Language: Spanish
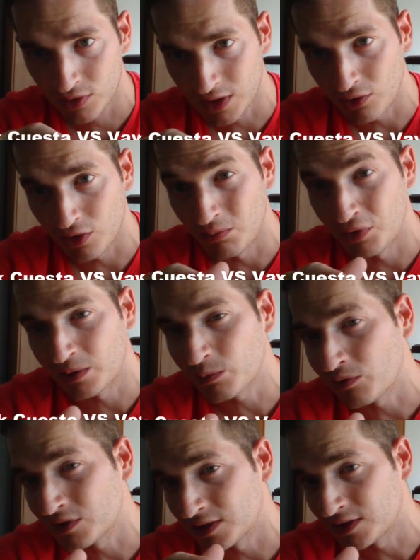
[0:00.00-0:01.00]
gustado que el
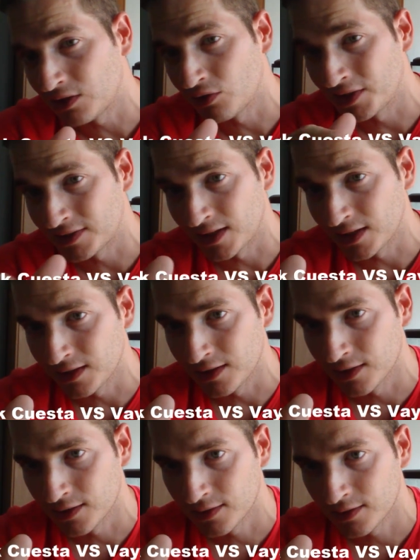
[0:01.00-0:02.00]
programa hubiese sido en esa
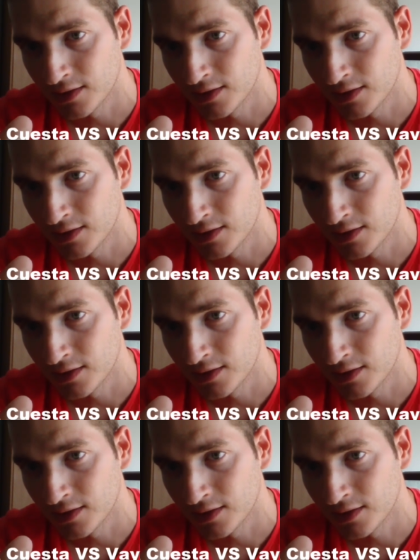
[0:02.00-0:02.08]
línea.